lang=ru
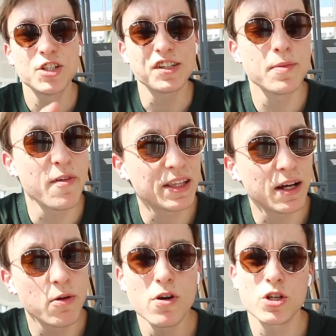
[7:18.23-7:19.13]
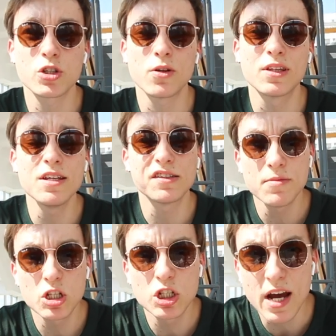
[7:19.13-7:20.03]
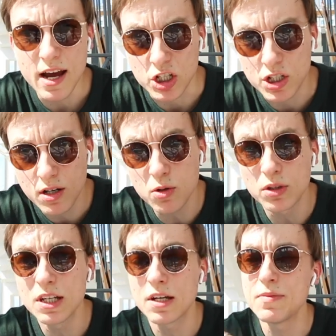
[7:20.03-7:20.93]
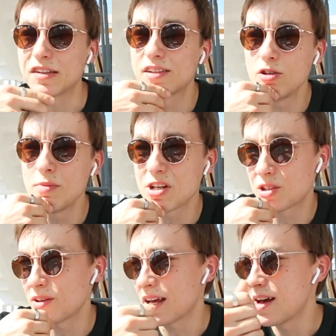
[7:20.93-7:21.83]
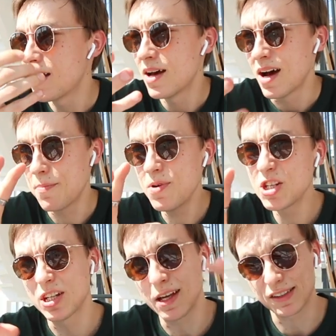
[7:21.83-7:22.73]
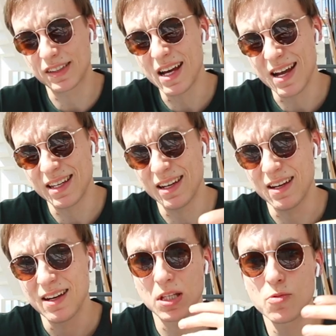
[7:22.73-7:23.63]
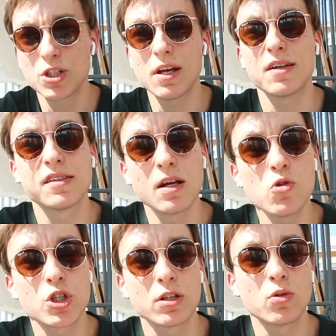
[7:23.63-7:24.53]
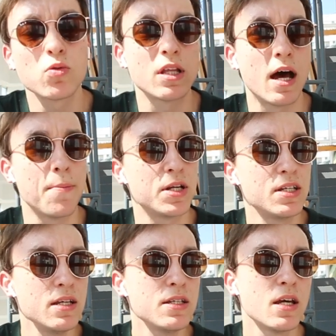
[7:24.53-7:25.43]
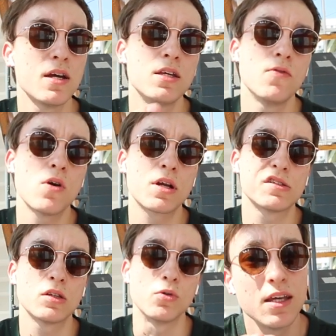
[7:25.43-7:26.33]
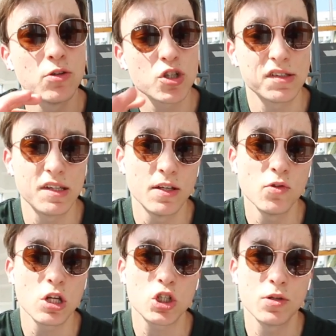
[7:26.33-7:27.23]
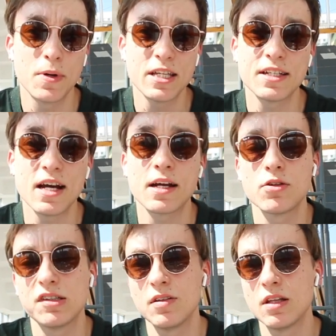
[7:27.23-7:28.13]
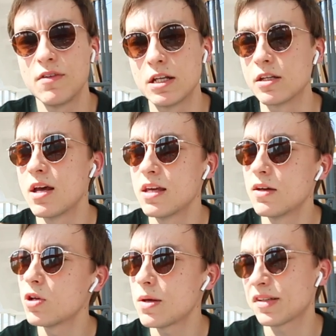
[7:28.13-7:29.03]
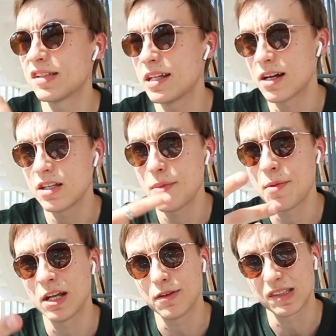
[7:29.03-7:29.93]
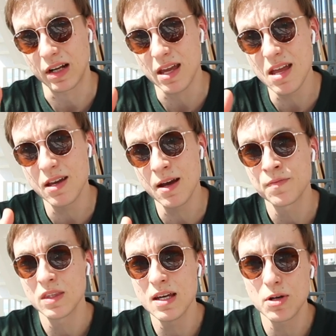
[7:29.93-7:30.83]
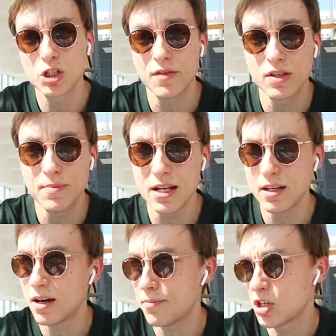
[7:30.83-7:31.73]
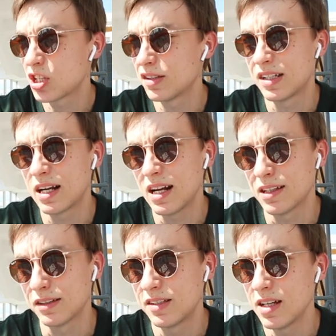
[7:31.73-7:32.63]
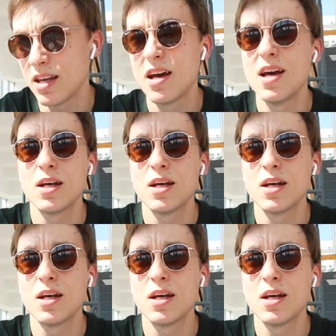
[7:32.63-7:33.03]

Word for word: Часто бывает такое, что ты не замечаешь крутых мест. Ты думаешь, что это обычное здание, потому что снаружи трудно определить его красоту. И нужно зайти внутрь, чтобы понять, как оно действительно выглядит. И вот я постоянно ходил мимо этого строения, не обращал внимания обычные стеклянные стены,